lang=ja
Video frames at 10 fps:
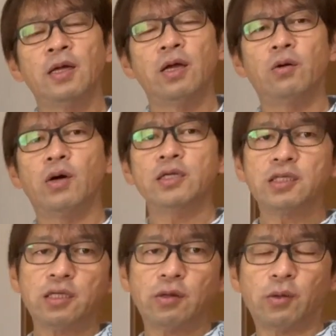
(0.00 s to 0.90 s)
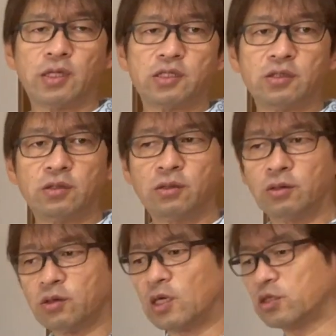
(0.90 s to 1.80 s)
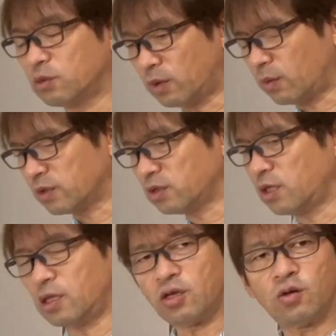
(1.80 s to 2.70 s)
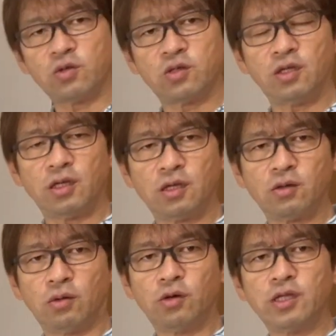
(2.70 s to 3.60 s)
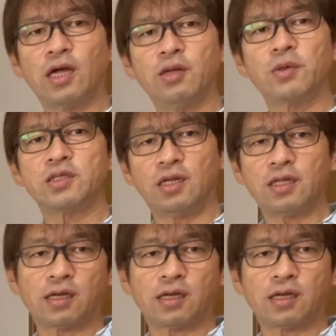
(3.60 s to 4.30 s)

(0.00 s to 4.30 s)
おはじきは私のクラスの場合は常に教室にこう置いてありましてね、